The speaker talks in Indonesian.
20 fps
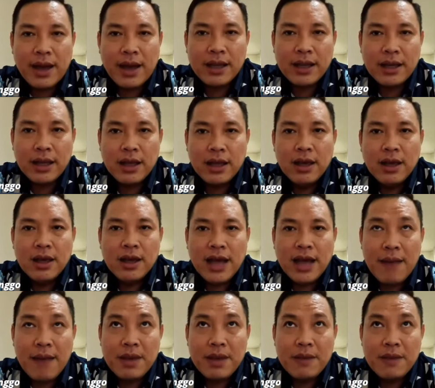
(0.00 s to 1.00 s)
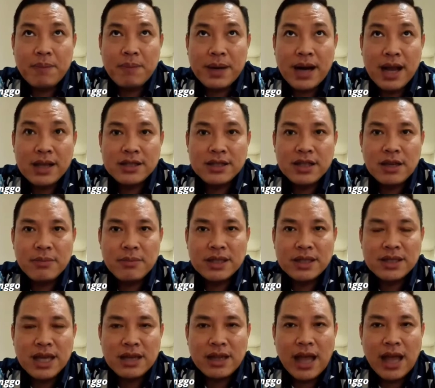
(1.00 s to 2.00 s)
hari ini, kami berhasil
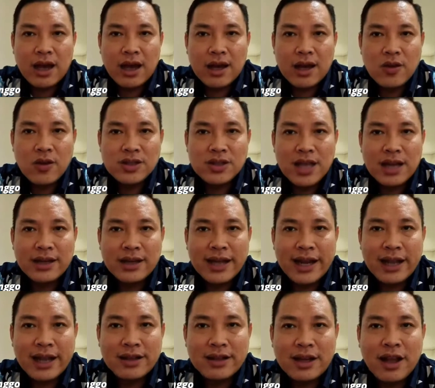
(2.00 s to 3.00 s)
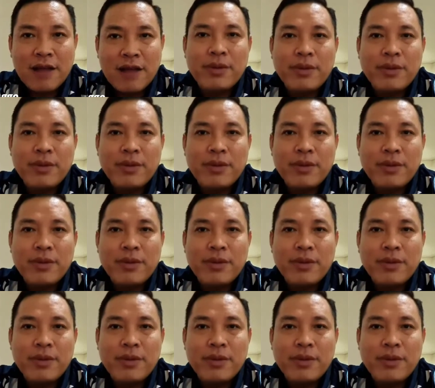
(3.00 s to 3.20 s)
mencetak Kronstadt Director.